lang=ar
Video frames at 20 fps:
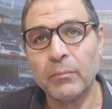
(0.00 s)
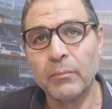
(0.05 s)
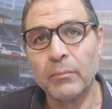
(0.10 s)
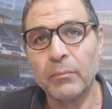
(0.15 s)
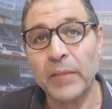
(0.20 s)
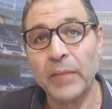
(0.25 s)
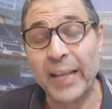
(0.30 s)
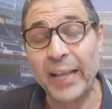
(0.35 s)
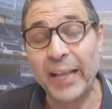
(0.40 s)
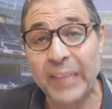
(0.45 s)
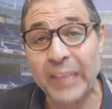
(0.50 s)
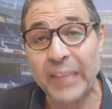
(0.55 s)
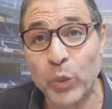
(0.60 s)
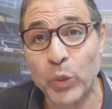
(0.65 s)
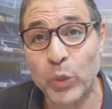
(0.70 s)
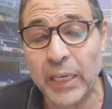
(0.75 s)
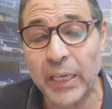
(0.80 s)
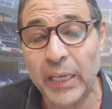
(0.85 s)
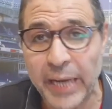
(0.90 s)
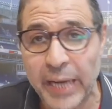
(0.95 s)

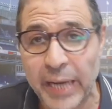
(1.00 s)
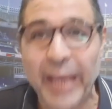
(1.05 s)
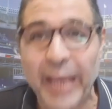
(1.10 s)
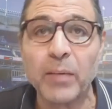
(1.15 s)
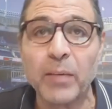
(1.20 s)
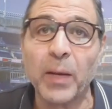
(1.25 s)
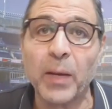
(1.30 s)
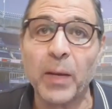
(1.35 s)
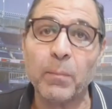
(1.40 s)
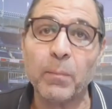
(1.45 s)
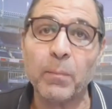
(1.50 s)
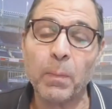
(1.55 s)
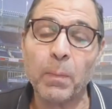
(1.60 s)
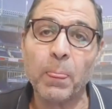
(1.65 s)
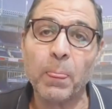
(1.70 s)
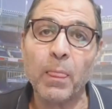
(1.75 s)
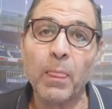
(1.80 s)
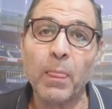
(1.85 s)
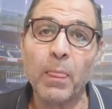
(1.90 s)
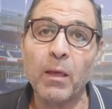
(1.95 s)
تحتوي اللعيبه
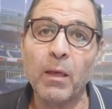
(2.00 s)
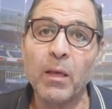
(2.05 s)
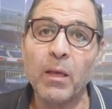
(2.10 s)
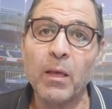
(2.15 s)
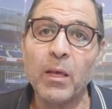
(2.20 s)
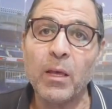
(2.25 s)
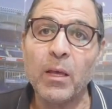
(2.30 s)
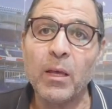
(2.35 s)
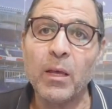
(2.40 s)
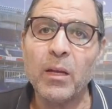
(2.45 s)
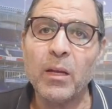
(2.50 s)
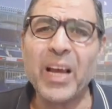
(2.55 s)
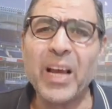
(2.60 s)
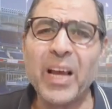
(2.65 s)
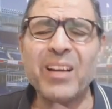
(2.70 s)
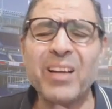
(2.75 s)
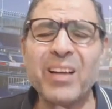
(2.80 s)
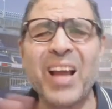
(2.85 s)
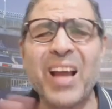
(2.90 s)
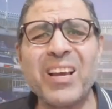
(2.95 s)

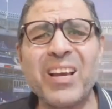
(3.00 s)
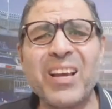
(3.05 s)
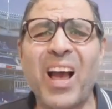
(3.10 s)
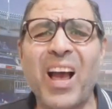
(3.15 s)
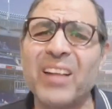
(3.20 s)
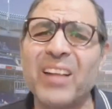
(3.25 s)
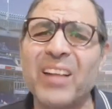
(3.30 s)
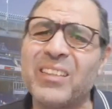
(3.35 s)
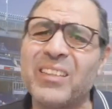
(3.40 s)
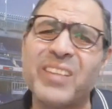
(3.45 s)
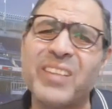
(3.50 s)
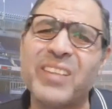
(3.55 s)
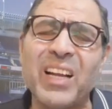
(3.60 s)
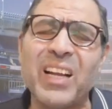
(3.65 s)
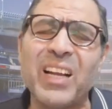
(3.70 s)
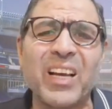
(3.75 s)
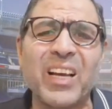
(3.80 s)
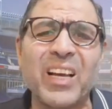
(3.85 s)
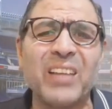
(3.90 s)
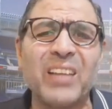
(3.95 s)
لان اي حد
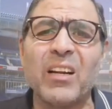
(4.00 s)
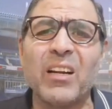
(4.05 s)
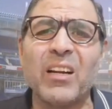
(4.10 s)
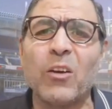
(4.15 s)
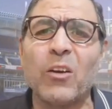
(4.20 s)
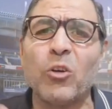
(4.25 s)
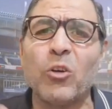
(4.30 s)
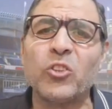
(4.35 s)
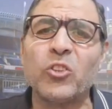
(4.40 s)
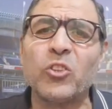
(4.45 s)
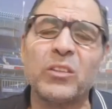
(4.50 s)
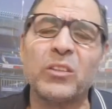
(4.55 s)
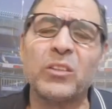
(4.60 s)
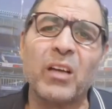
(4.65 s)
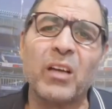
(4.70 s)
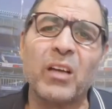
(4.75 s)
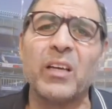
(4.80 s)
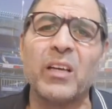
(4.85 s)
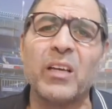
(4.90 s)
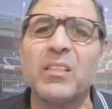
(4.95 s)
سهل جدا هيخش
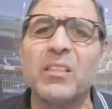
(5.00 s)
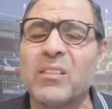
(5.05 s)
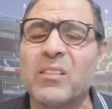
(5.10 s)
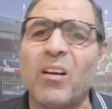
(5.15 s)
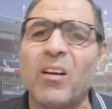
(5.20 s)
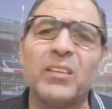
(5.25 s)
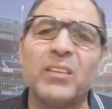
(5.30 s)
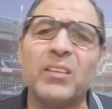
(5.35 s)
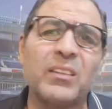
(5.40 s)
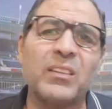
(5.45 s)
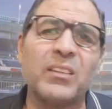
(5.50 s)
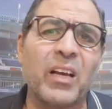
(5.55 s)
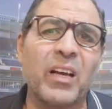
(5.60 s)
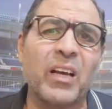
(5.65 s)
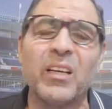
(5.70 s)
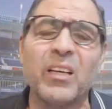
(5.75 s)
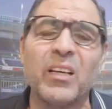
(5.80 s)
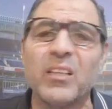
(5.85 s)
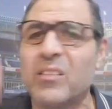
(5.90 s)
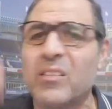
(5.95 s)
تك انذار
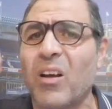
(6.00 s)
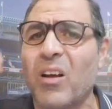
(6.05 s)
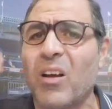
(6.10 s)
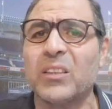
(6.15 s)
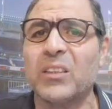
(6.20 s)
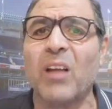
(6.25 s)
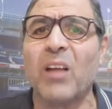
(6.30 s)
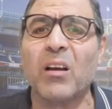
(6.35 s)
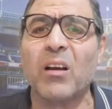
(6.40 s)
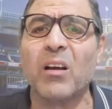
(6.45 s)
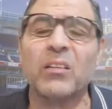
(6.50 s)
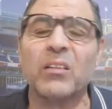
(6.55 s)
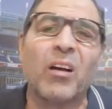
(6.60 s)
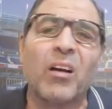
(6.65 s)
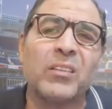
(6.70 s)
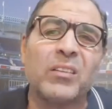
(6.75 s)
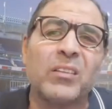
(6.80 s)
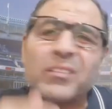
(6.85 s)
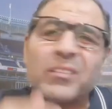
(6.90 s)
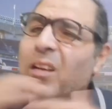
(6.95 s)
تك انذار تك
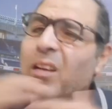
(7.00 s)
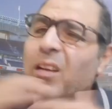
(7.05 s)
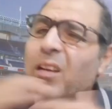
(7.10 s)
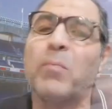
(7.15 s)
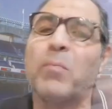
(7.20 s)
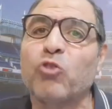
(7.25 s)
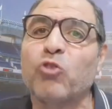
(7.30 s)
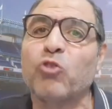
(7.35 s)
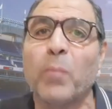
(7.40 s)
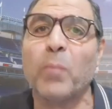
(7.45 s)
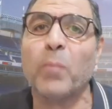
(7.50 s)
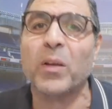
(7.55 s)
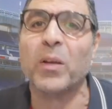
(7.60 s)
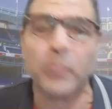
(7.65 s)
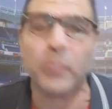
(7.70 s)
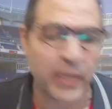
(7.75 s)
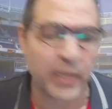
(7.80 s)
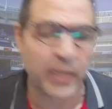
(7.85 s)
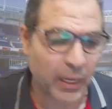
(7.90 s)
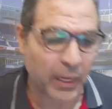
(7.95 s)
طرد الماتش باظ
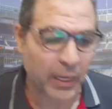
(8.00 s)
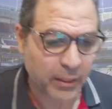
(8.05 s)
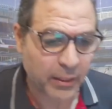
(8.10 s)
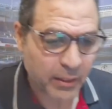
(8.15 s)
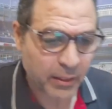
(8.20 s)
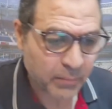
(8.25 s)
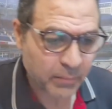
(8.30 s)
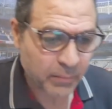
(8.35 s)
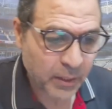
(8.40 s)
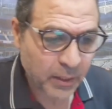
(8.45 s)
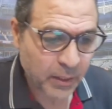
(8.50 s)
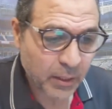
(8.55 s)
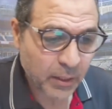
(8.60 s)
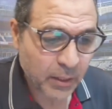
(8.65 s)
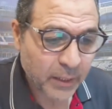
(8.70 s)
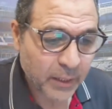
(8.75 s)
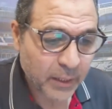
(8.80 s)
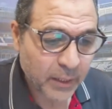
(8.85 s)
منك ده